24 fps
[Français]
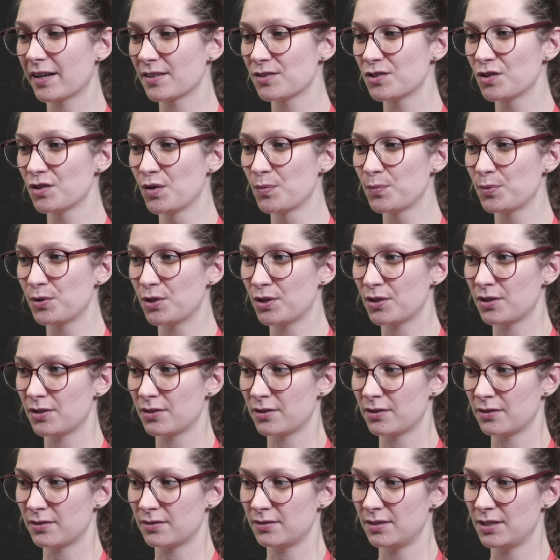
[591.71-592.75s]
exemple,
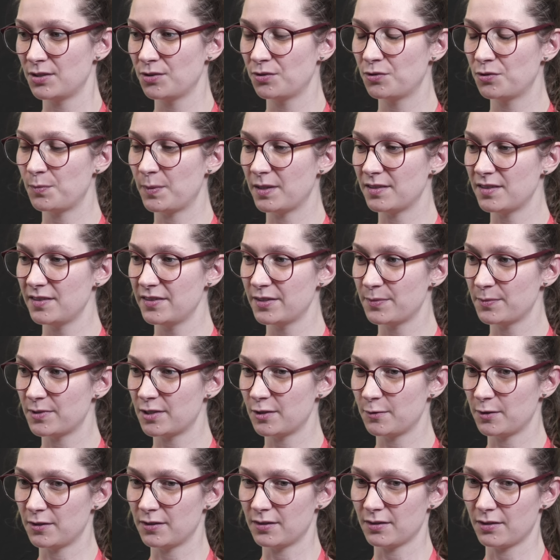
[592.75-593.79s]
les automatismes,
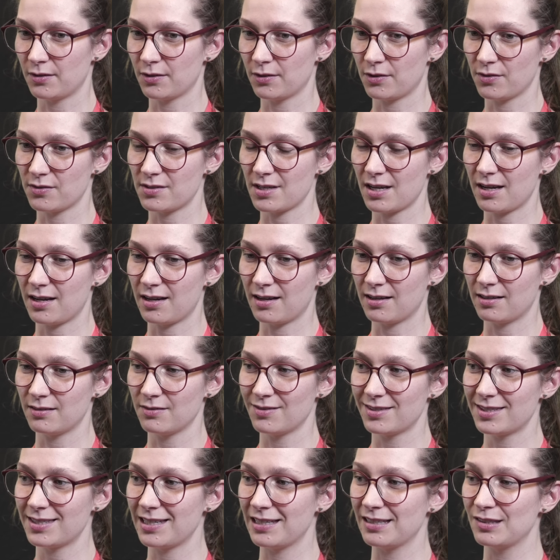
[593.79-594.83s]
c'est quand tu as
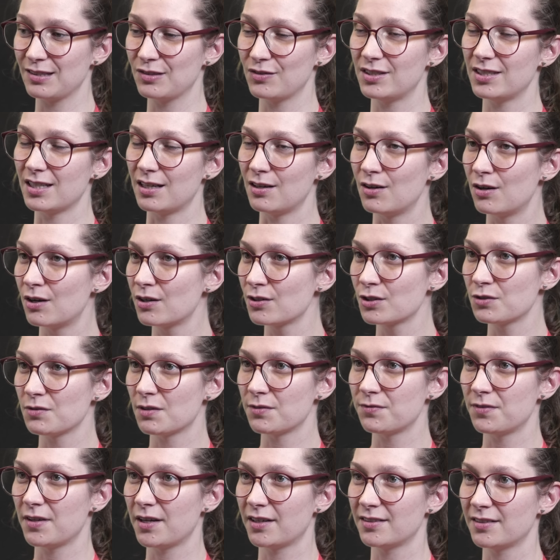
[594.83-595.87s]
une scène de dialogue, tu vas
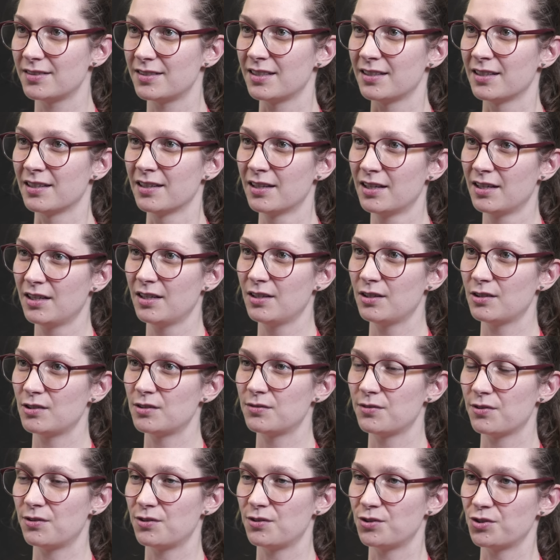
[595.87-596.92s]
faire des
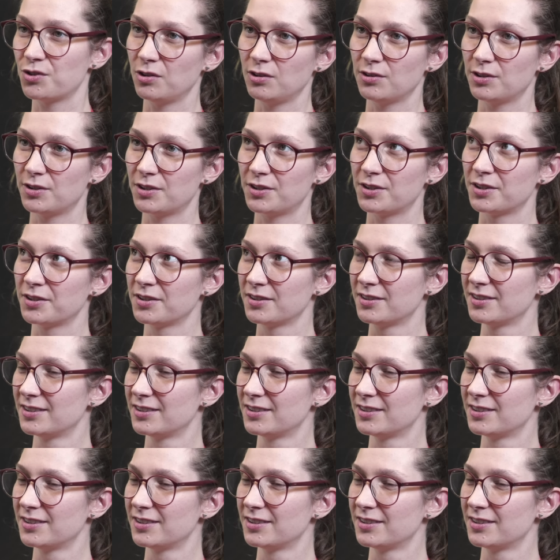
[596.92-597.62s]
over-the-shoulder